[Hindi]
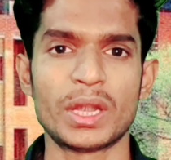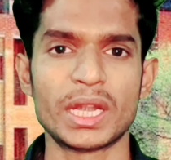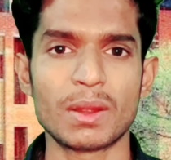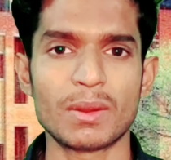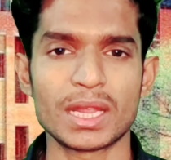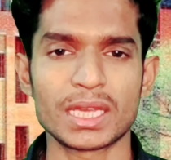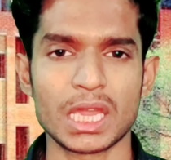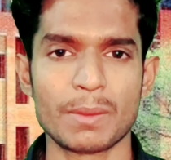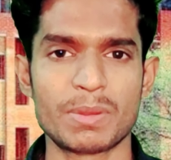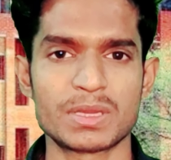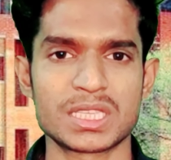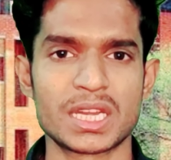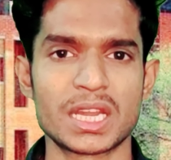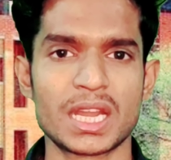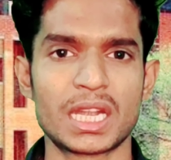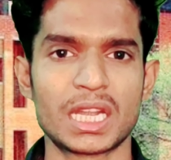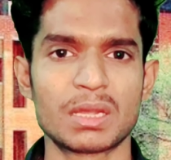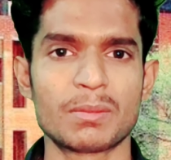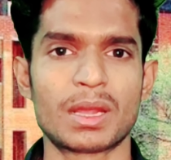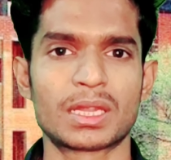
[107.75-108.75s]
नोएडा वाला कैंपस
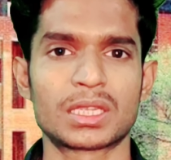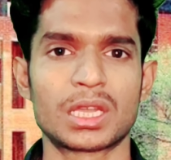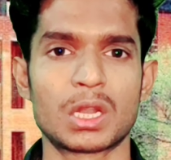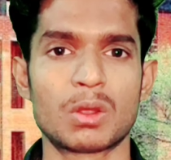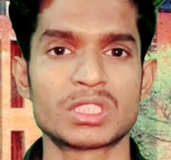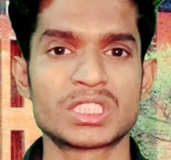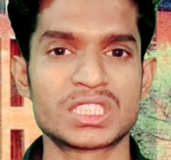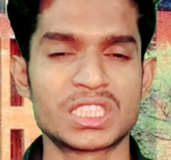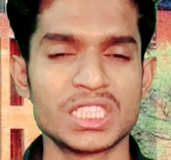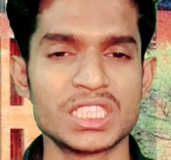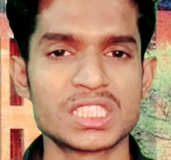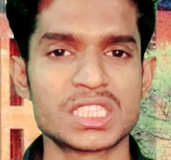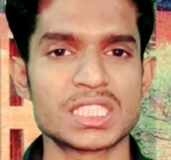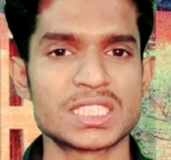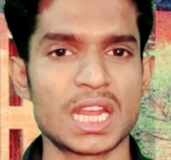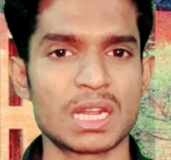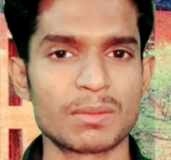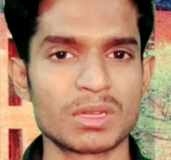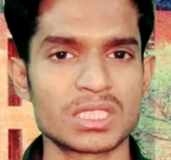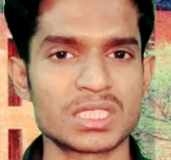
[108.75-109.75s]
रिगार्डिंग बात कर रहा हूं तीन
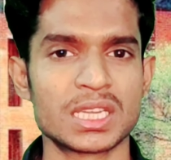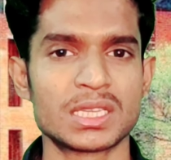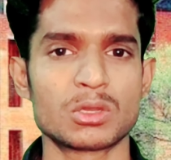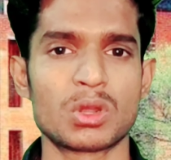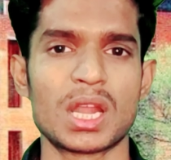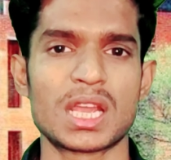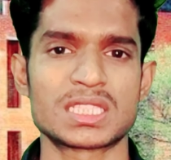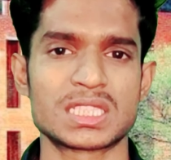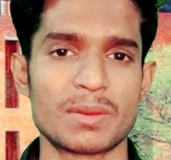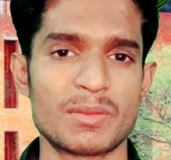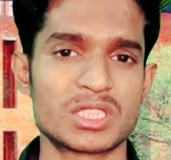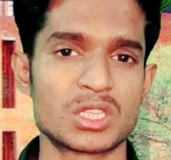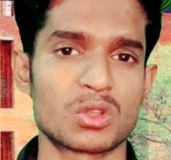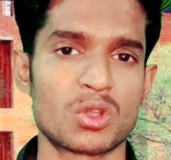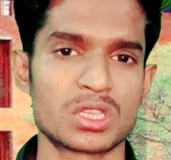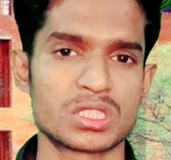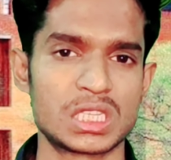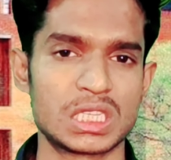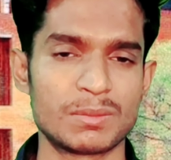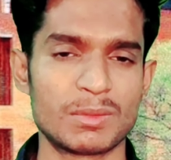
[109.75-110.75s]
से चार बच्चे हैं जो लास्ट टाइम
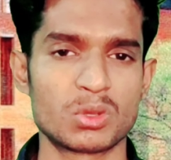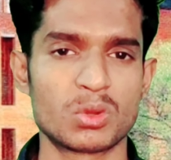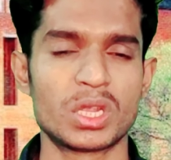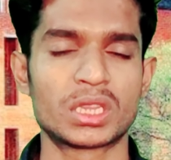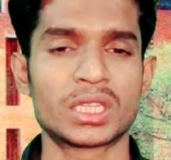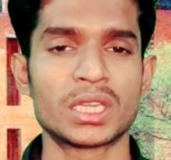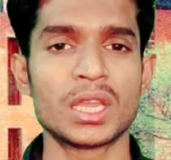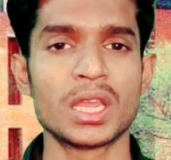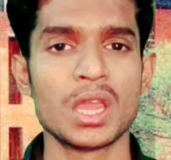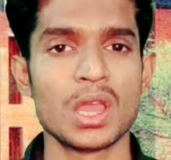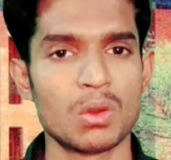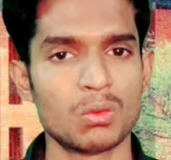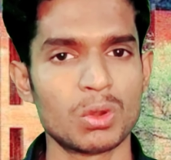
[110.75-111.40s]
से काउंसिलिंग में जुड़े थे